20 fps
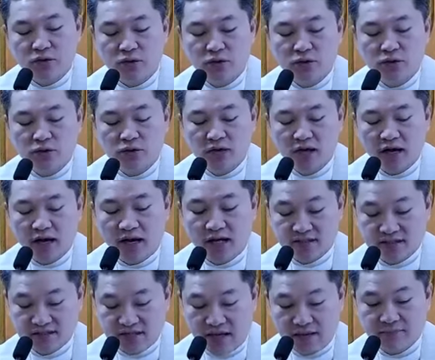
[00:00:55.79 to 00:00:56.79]

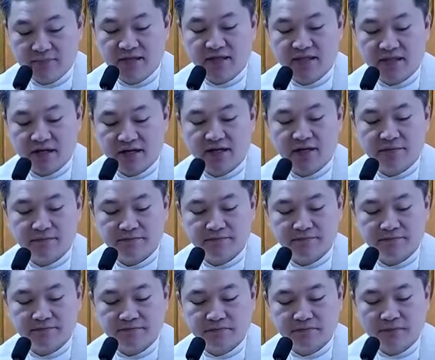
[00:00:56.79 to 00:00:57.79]
Ganito ang sabi
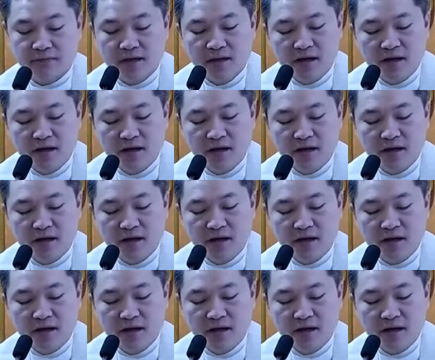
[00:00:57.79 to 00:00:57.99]
niya,